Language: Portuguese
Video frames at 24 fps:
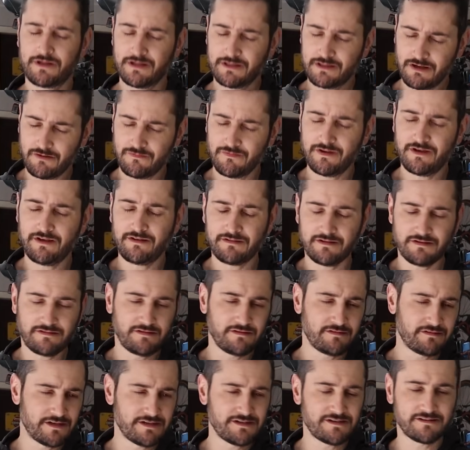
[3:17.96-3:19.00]
porque talvez
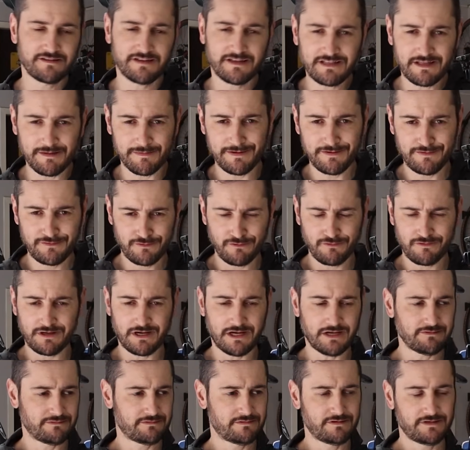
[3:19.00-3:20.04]
esse seja exatamente o seu
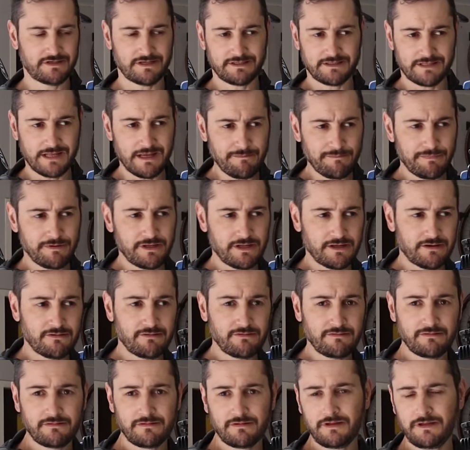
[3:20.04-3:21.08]
caso. Você já tem
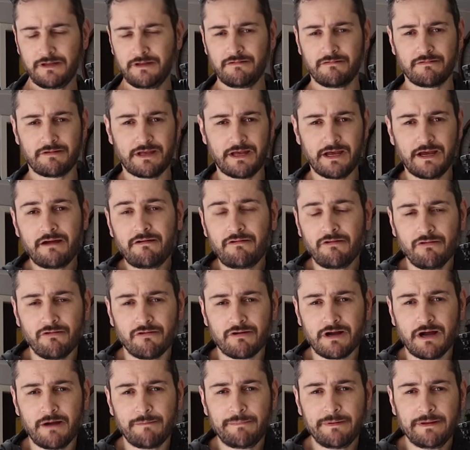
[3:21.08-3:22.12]
pneus e não quer
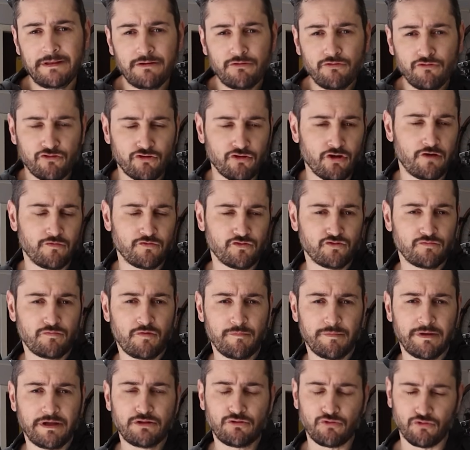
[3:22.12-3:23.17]
colocar pneus novos no
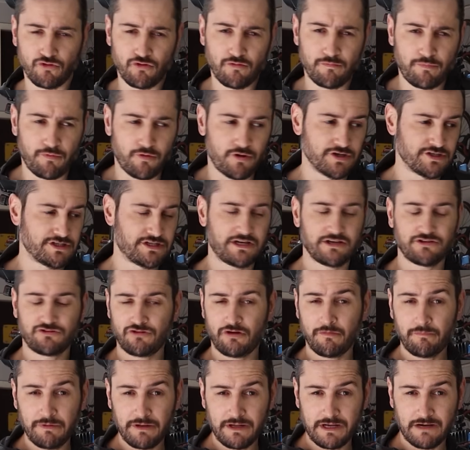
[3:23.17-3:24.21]
momento, ou não pode, que é
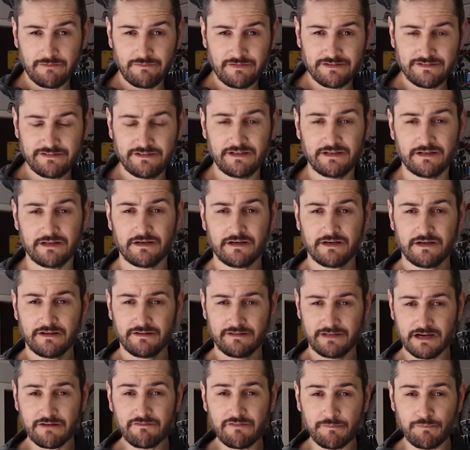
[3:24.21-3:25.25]
só aplicar vacina.
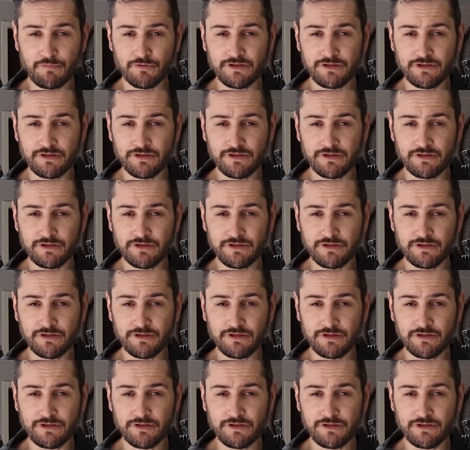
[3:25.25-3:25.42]
Será que vai